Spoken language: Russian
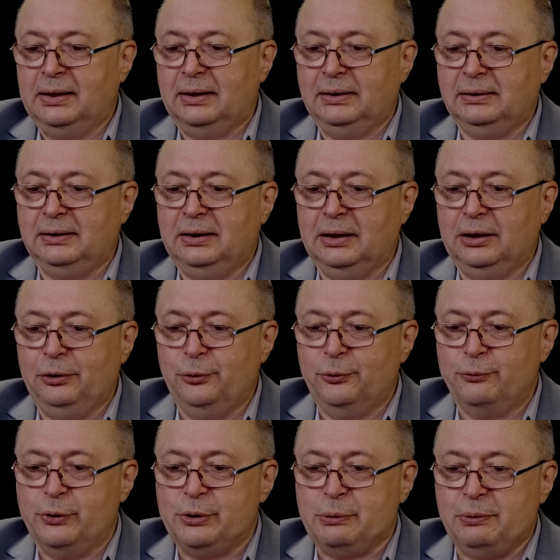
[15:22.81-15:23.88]
Из них
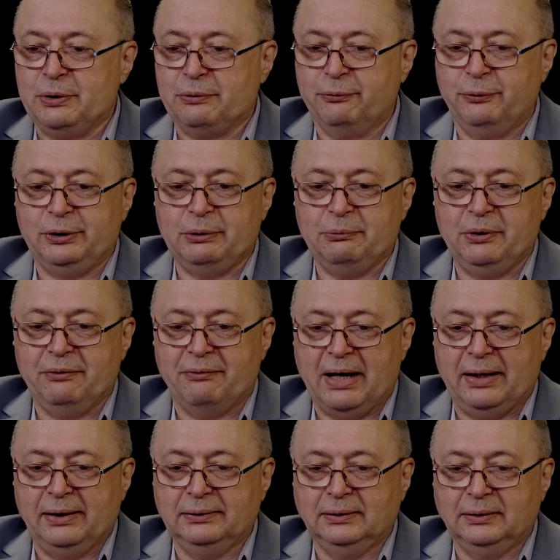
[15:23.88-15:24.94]
Ю-88
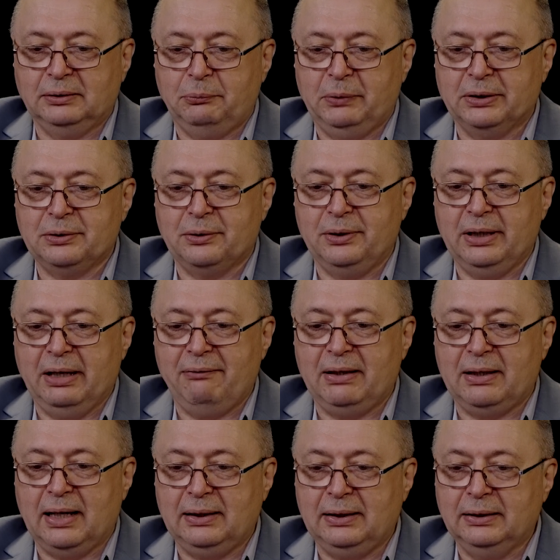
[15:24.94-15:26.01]
2 и
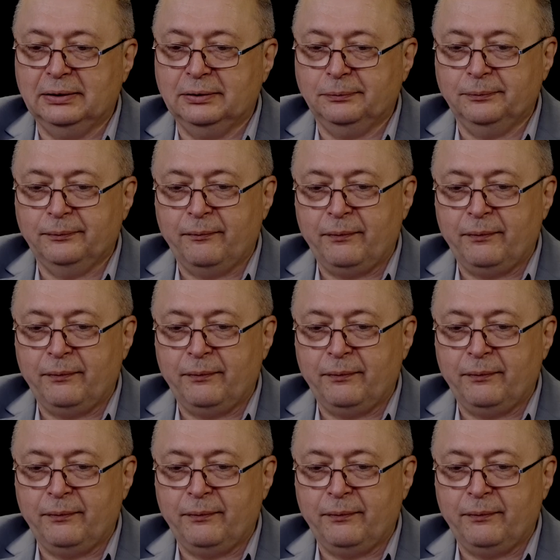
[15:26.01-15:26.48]
Ми-109 1.